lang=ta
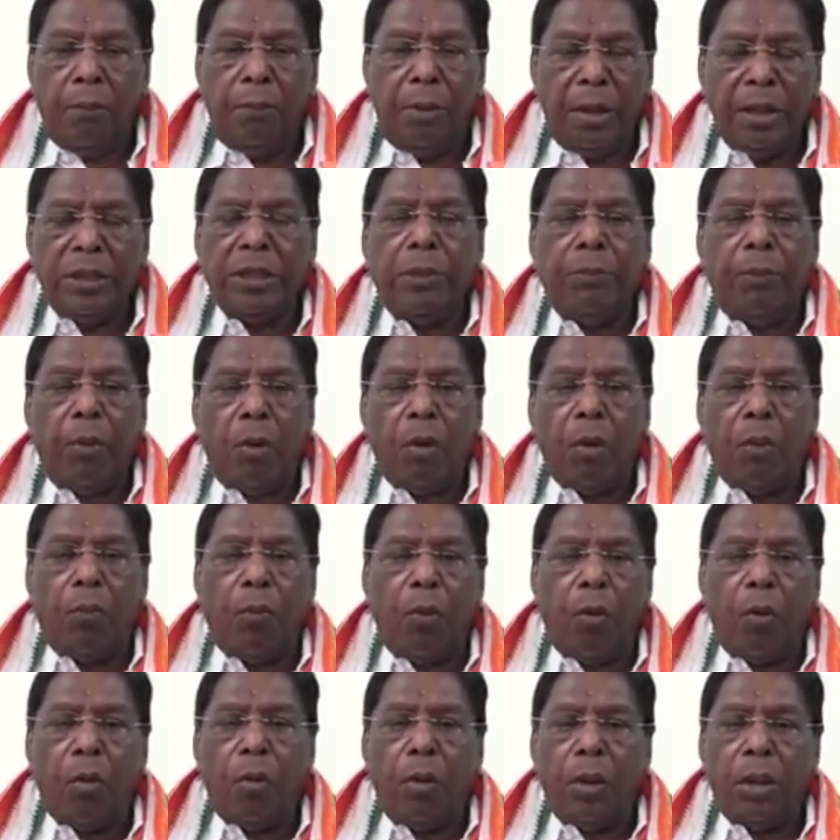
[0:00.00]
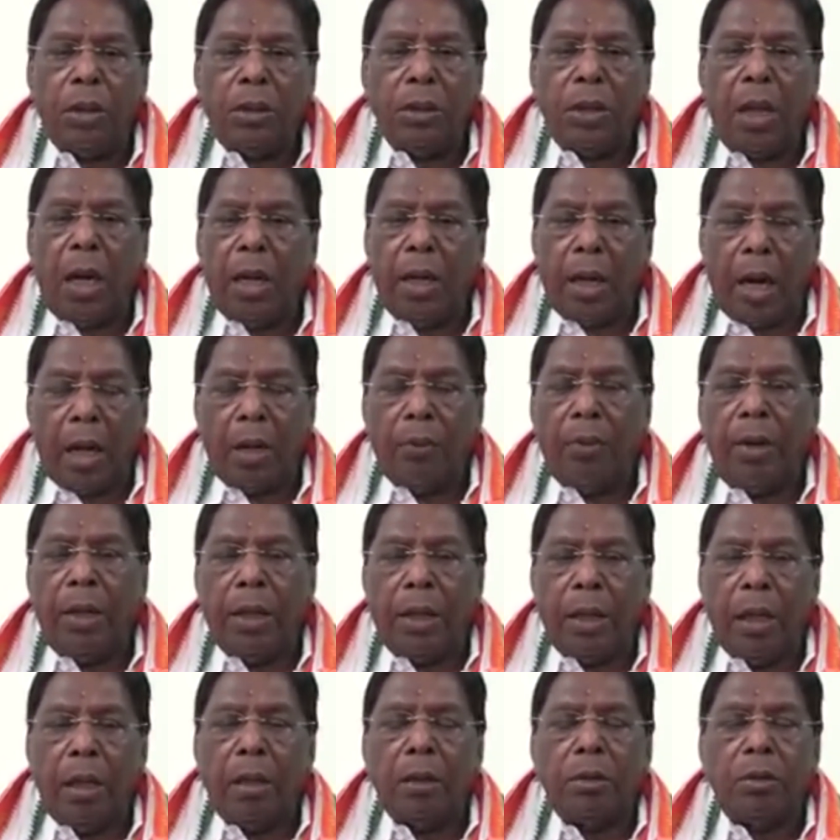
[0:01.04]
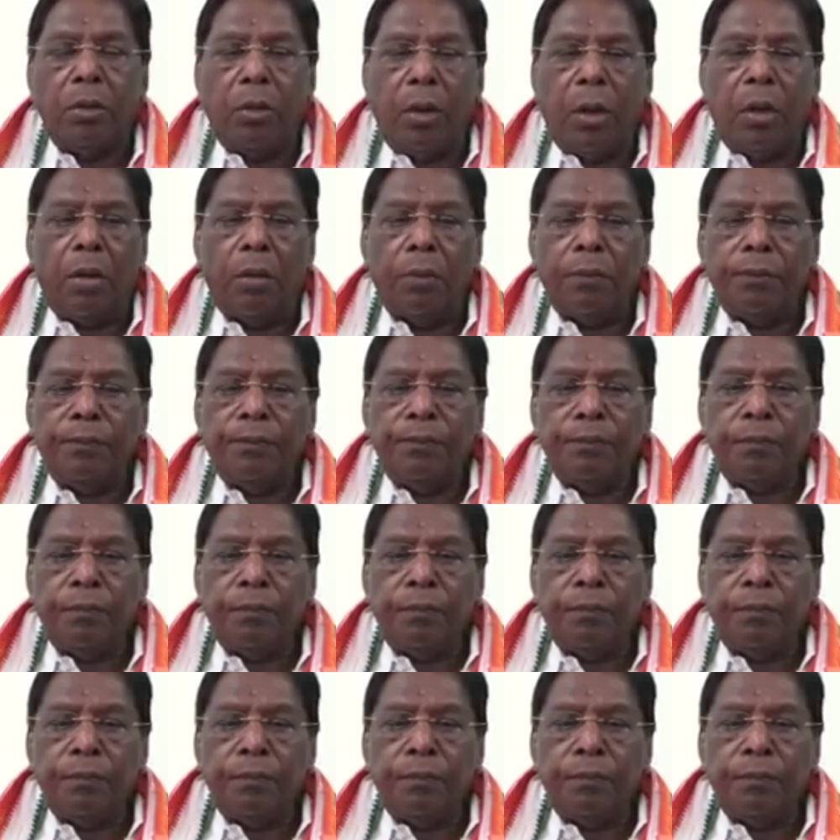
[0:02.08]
ப்ளீச்சிங் பவுடர் போடுவதிலிருந்து ஆனால் நடவடிக்கை எடுத்து வரோம்